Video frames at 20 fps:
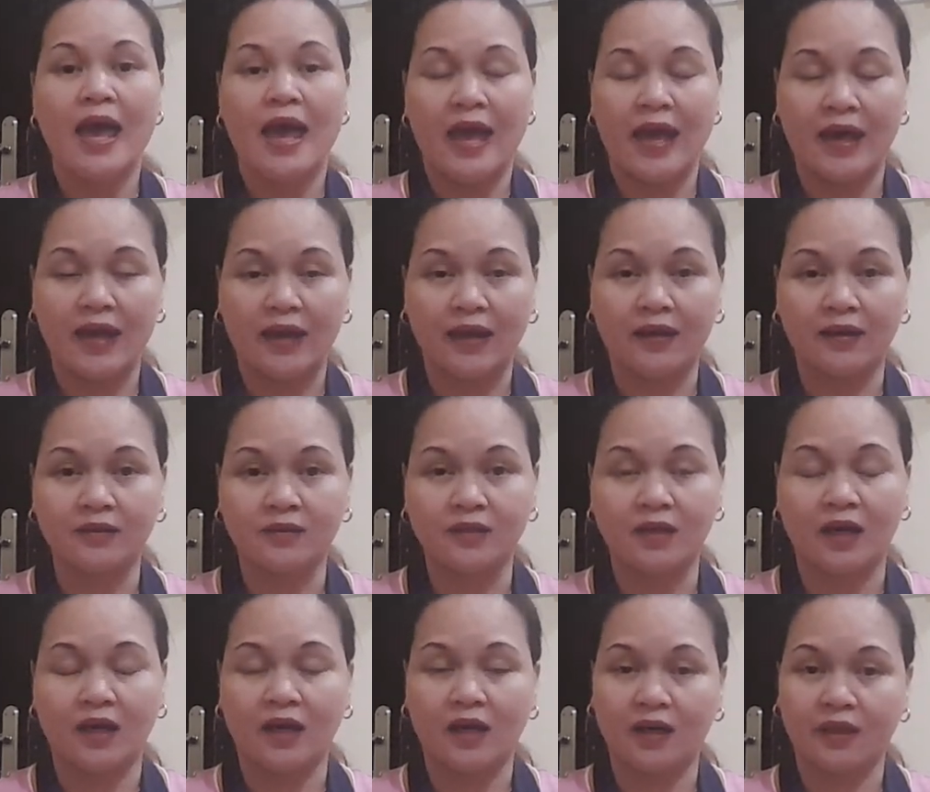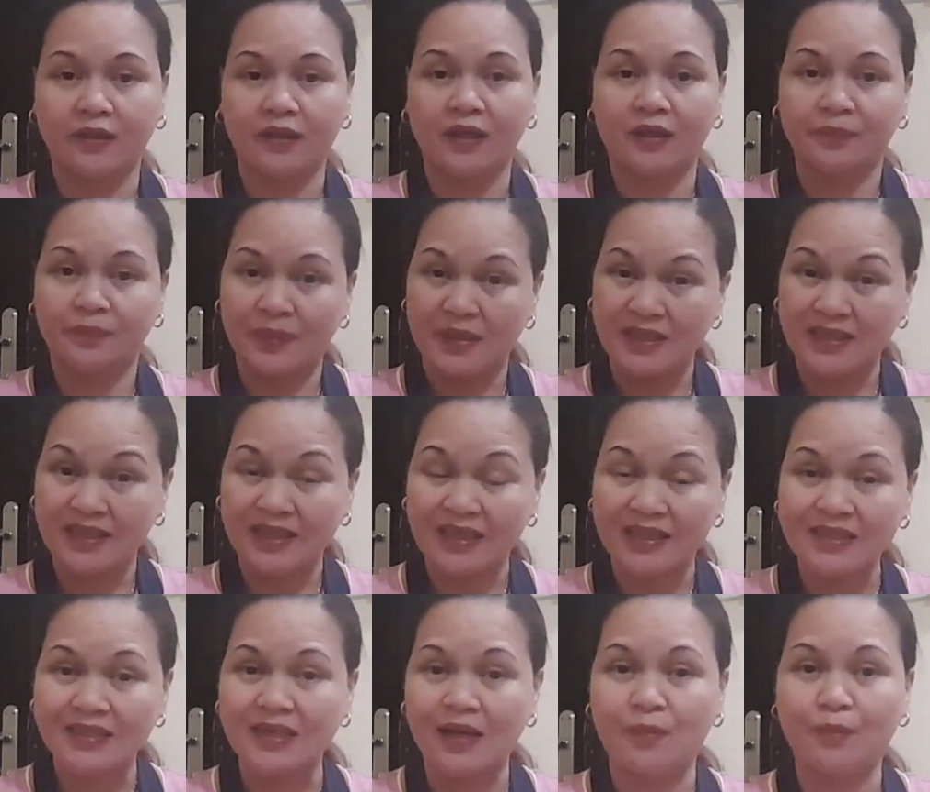and uh, that physical
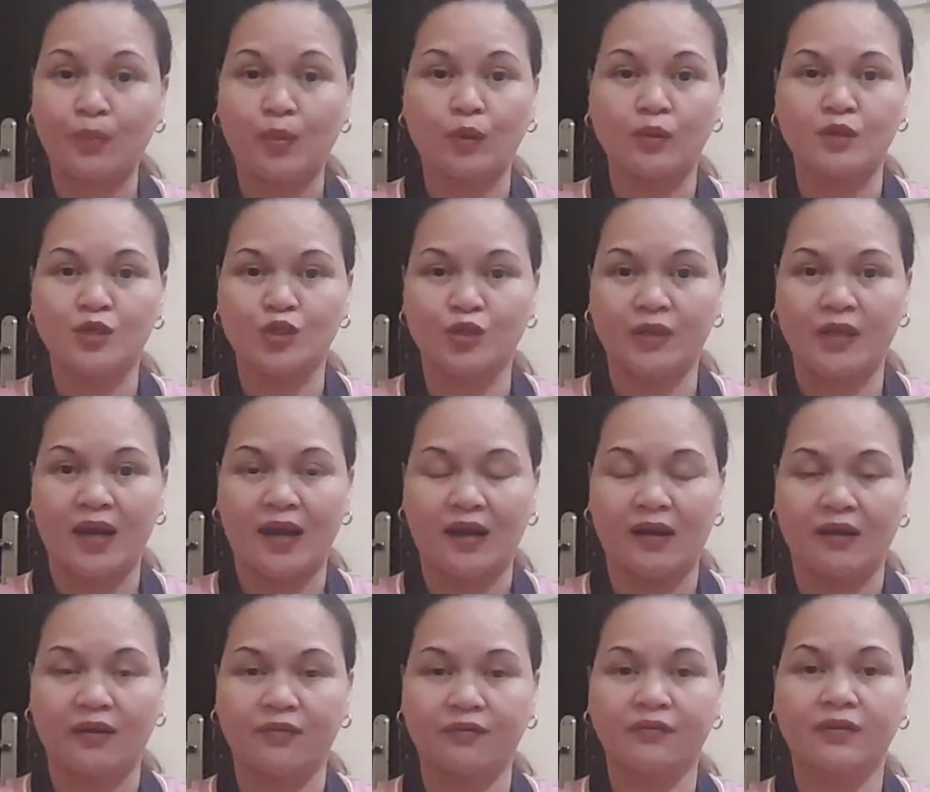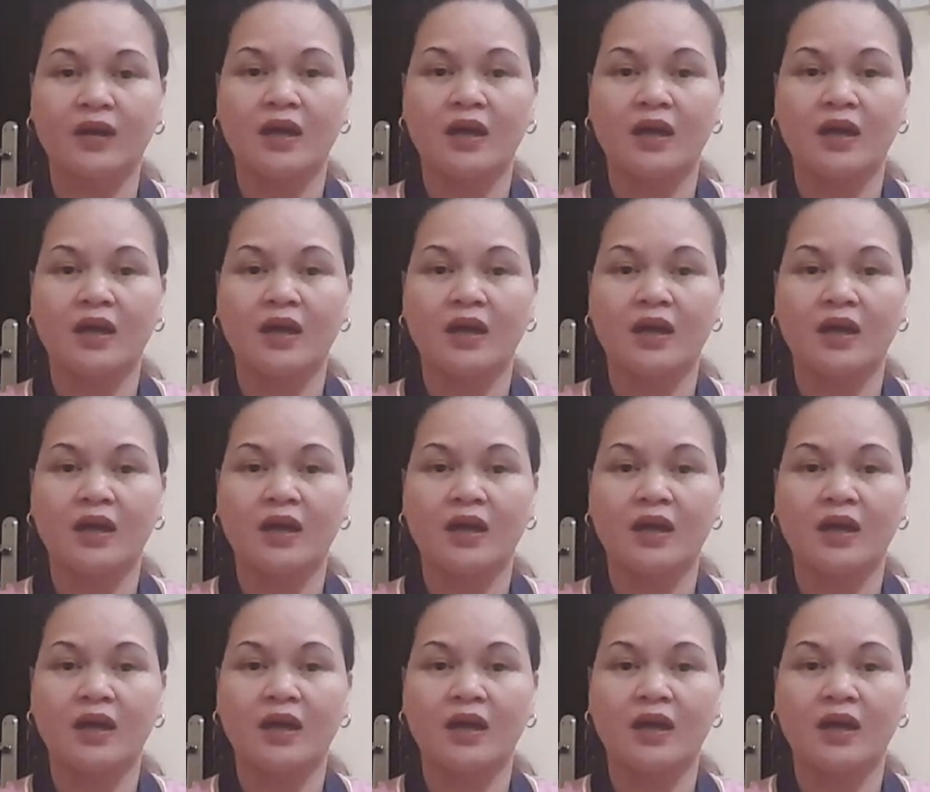sample should have